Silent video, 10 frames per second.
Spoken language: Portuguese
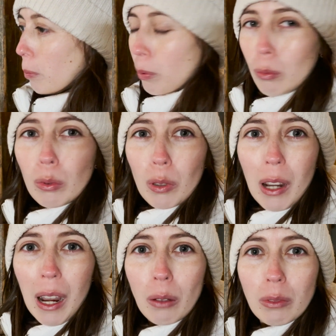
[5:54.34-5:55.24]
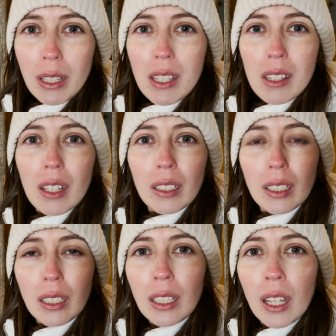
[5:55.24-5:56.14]
para um local desse
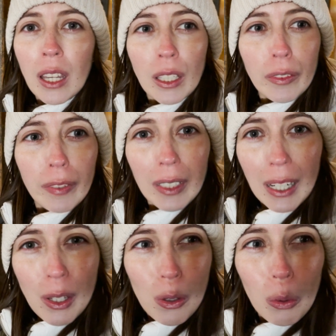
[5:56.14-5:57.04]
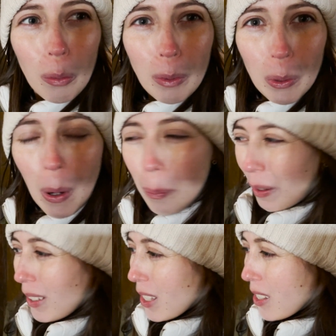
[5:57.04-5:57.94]
daqui e ver que eles dormiam
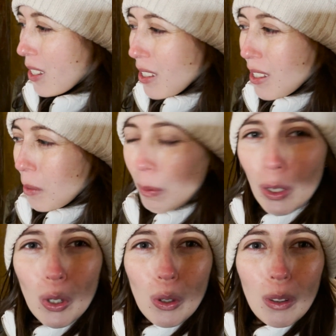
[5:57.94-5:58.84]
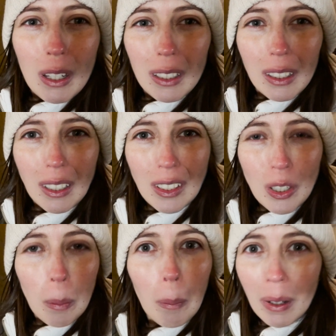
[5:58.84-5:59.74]
apenas em cima disso daqui,
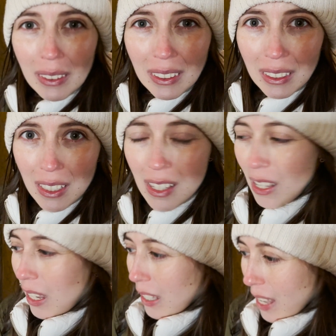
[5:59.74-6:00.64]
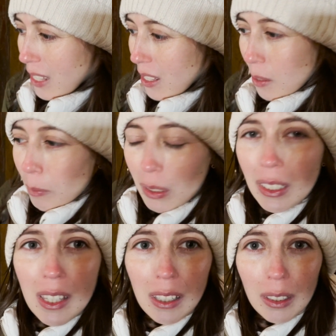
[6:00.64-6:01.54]
de mantas. E essas
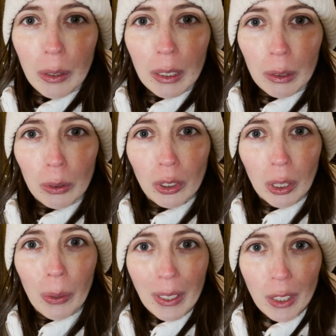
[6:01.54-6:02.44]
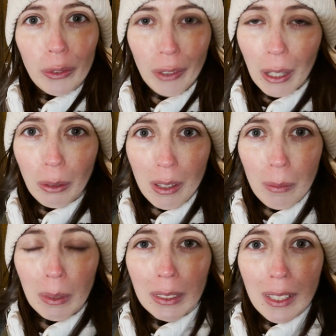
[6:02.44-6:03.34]
mantas que estão aqui no chão é de fato as
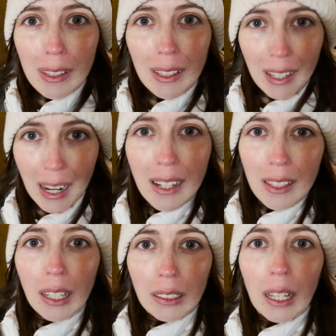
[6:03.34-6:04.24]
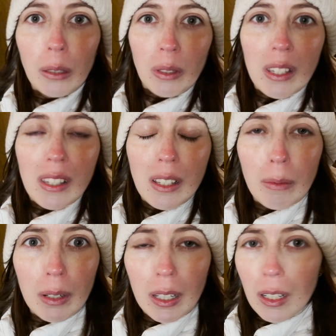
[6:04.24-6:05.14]
mantas que eles deitaram em
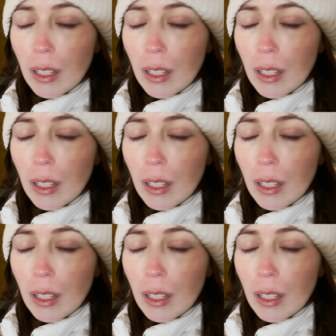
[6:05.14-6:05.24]
cima.